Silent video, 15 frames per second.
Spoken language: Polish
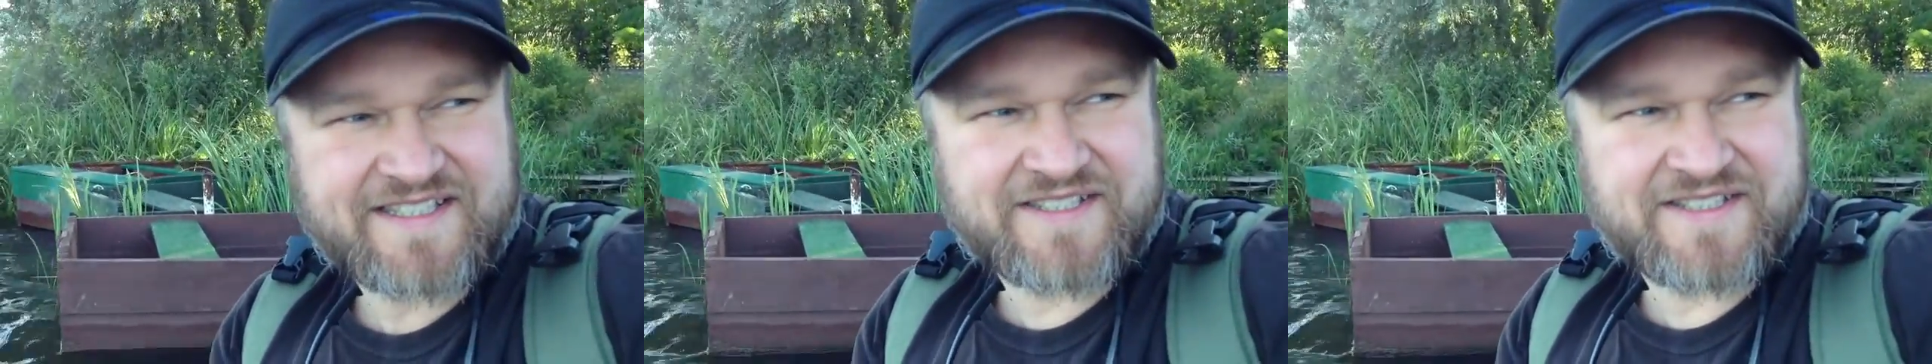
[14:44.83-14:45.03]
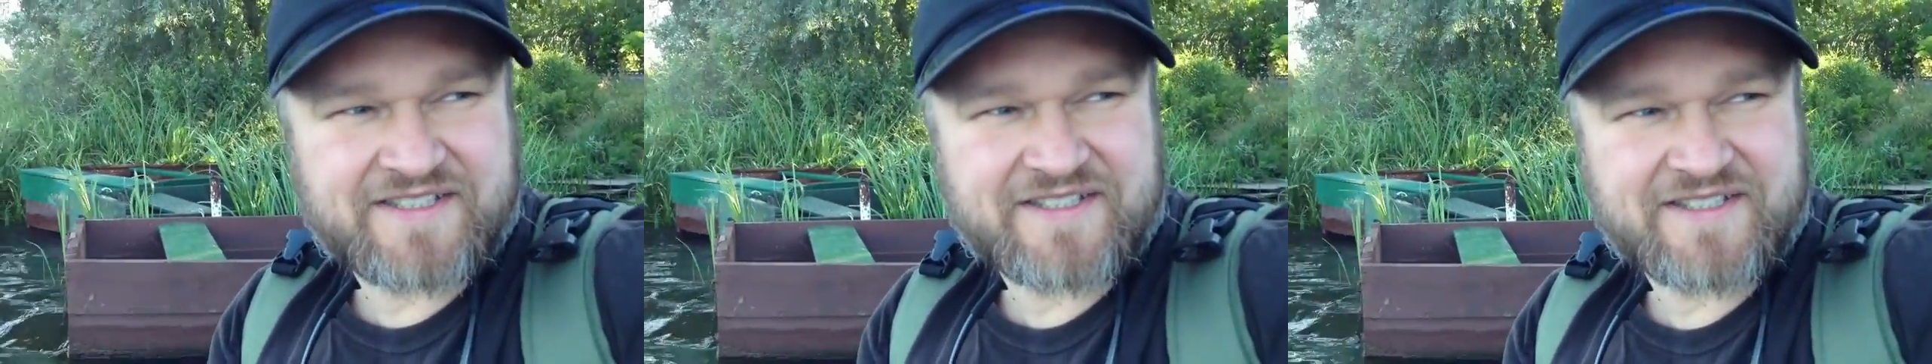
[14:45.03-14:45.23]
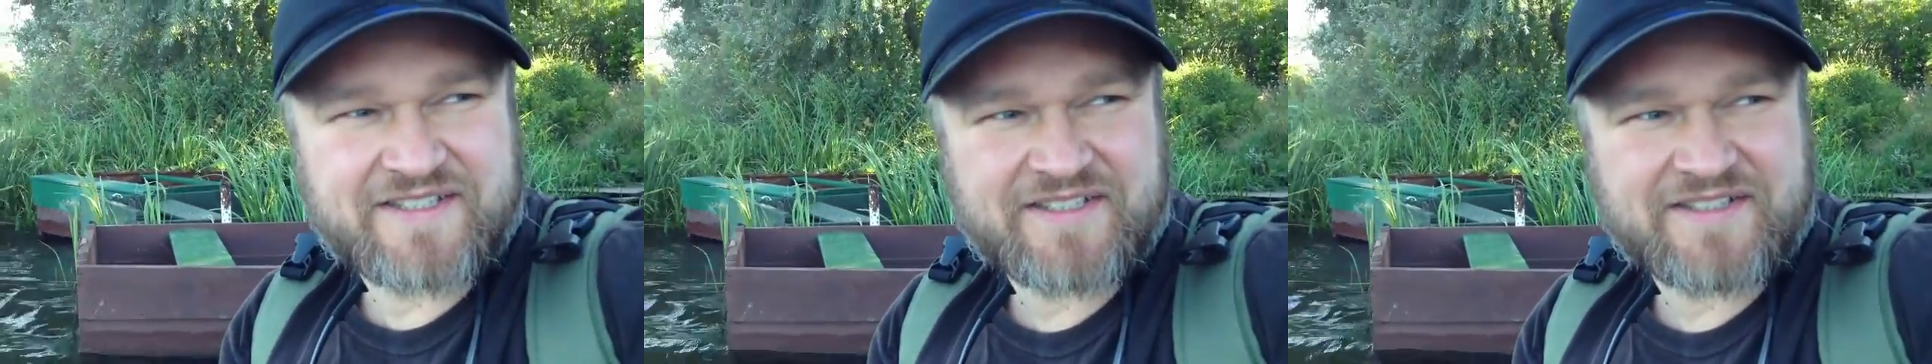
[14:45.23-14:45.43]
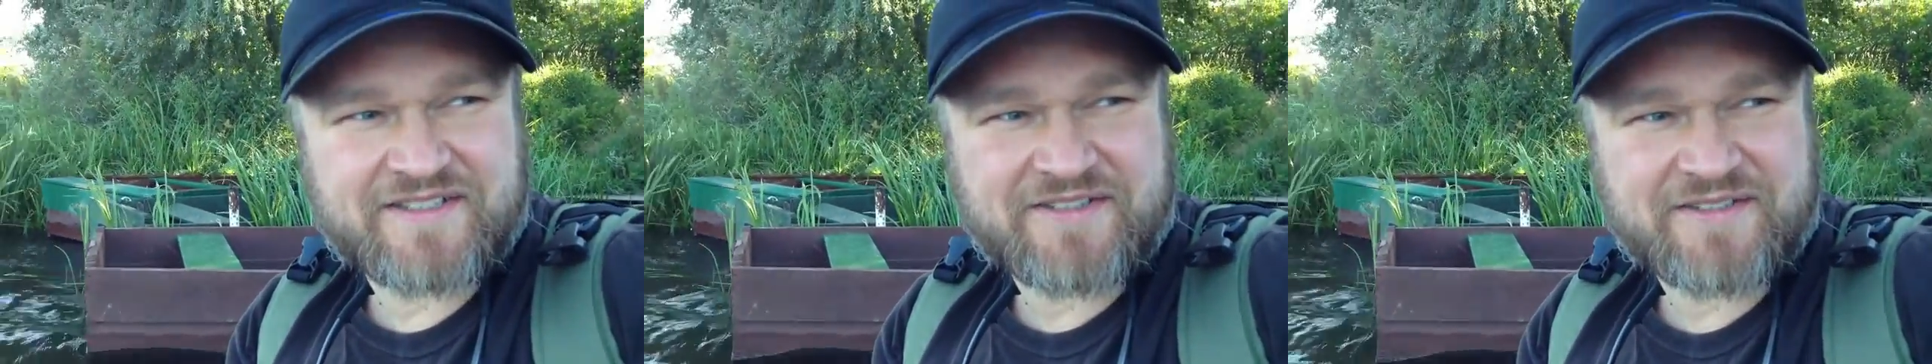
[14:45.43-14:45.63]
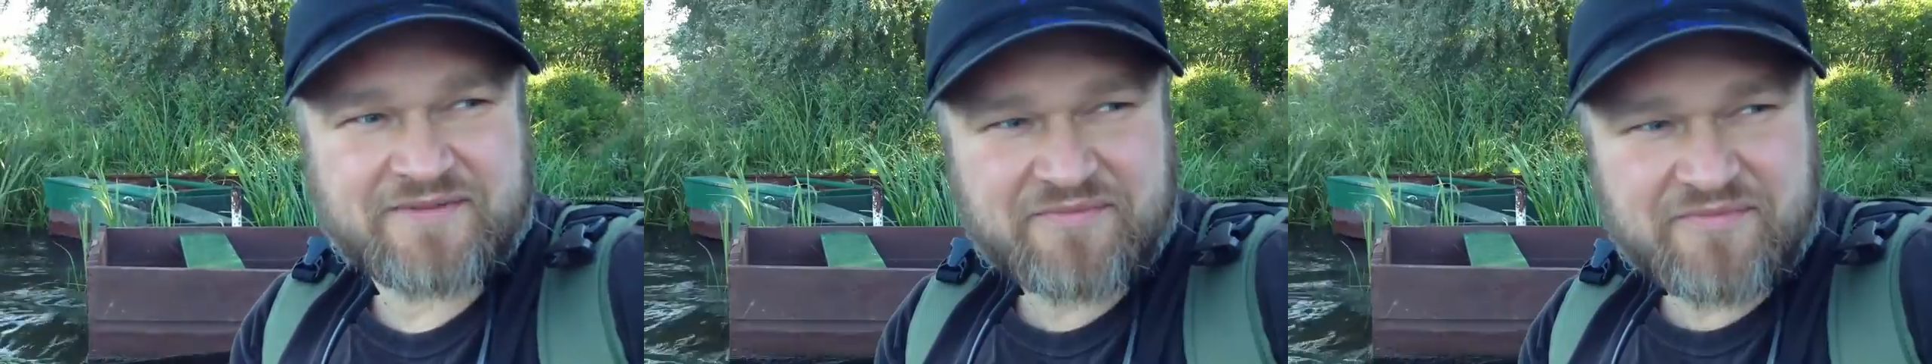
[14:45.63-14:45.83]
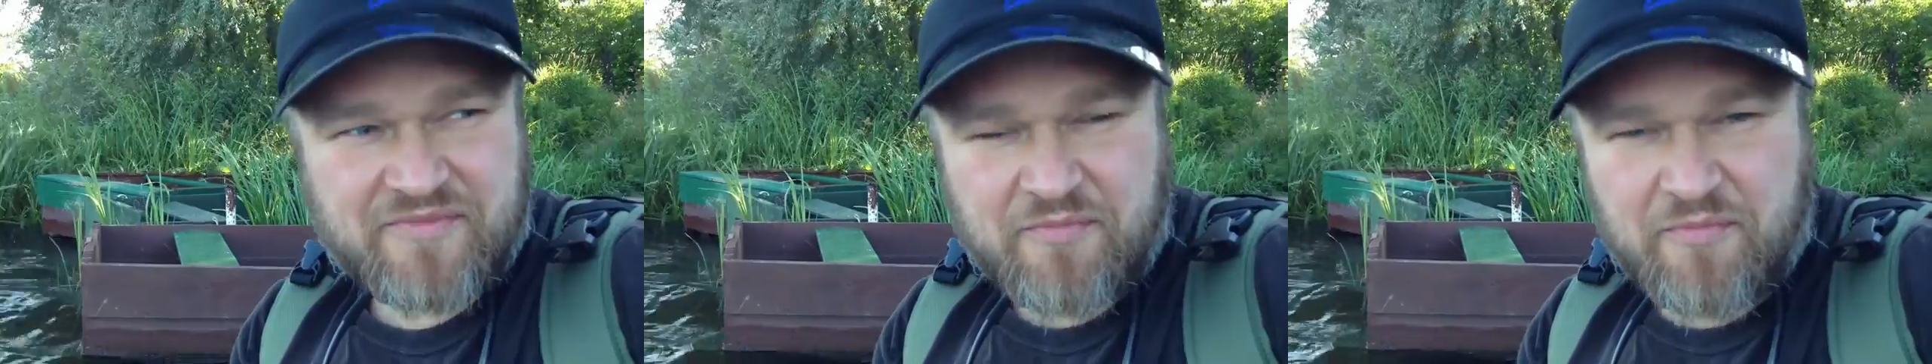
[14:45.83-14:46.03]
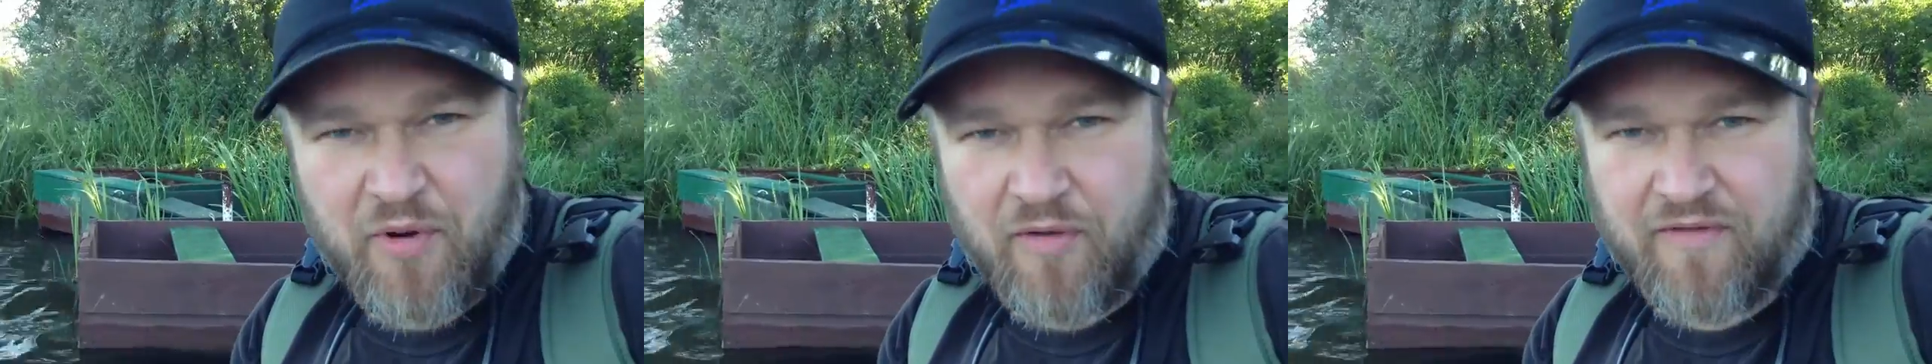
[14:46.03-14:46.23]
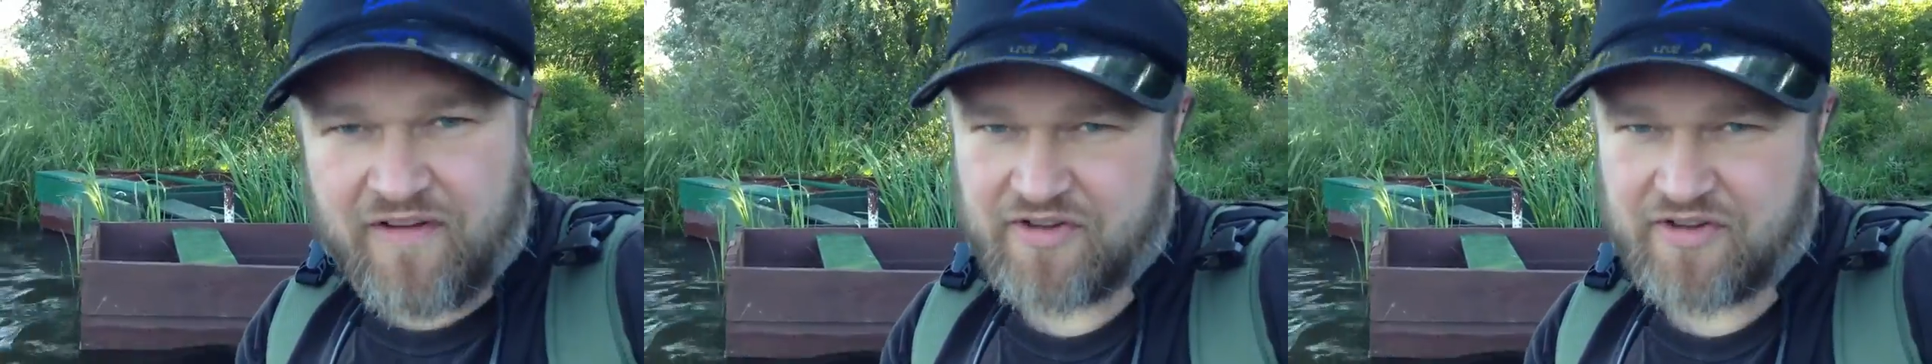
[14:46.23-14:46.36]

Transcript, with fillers: yy, połowa